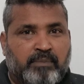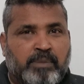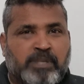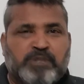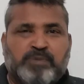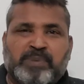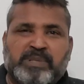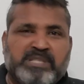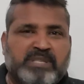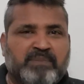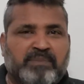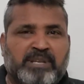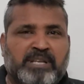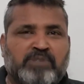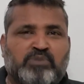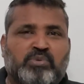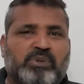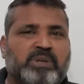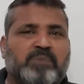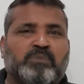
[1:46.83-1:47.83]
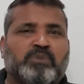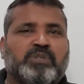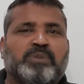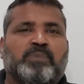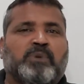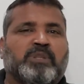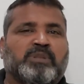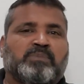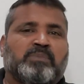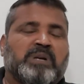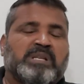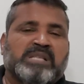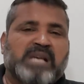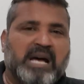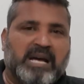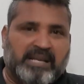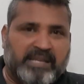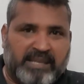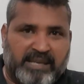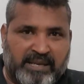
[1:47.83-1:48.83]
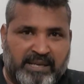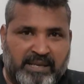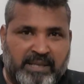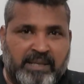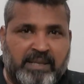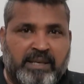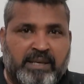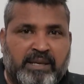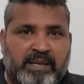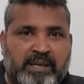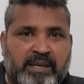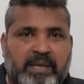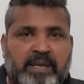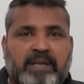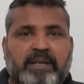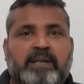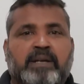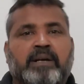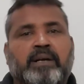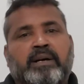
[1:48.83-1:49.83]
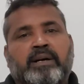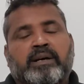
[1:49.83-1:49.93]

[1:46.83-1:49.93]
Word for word: बचपन से मैंने सुनी मुझे बहुत मजा आ गया एक